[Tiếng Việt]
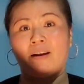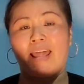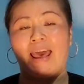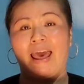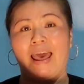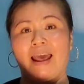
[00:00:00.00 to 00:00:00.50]

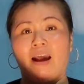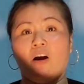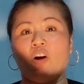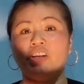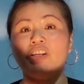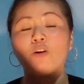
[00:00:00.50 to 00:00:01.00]
là
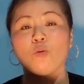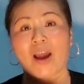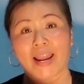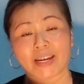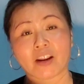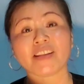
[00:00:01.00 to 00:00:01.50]
hồi trước của
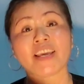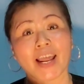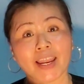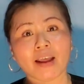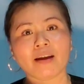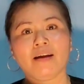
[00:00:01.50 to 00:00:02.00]
anh đó
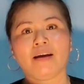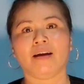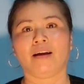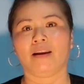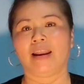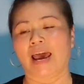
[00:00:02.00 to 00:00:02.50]
chết á,
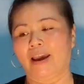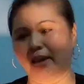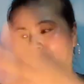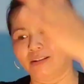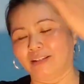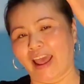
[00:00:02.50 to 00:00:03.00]
là
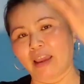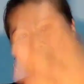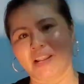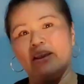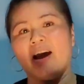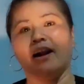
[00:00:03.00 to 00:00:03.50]
hiện tại
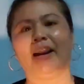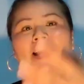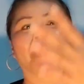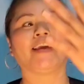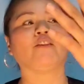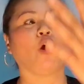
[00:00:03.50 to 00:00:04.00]
bây giờ là
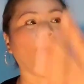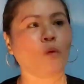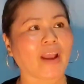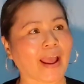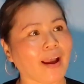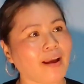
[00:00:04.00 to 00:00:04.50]
cái tổ
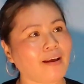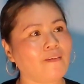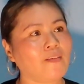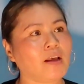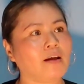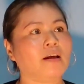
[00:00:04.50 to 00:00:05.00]
cắt.
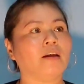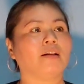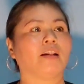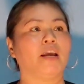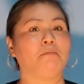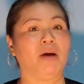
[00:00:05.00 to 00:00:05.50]

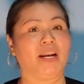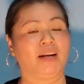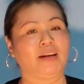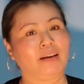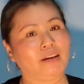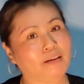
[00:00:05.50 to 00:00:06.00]
Thì
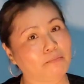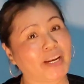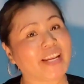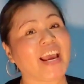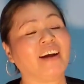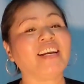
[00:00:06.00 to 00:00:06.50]
mình
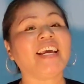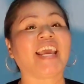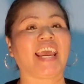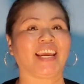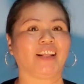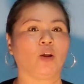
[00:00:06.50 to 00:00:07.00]
vẫn đi
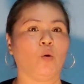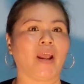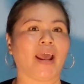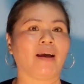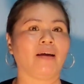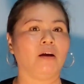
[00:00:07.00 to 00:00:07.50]
ngang cái tổ
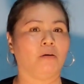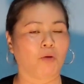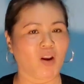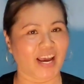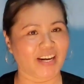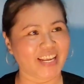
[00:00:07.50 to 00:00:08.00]
cắt.
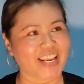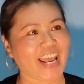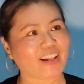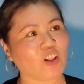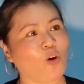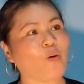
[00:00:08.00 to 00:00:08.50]
Mỗi lần đi
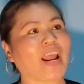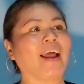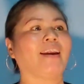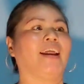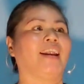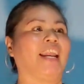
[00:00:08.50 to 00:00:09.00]
ngang tổ
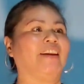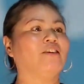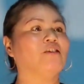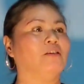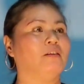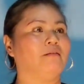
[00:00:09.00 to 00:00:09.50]
cắt là lạnh
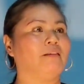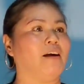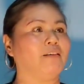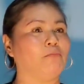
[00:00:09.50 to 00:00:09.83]
người, rợn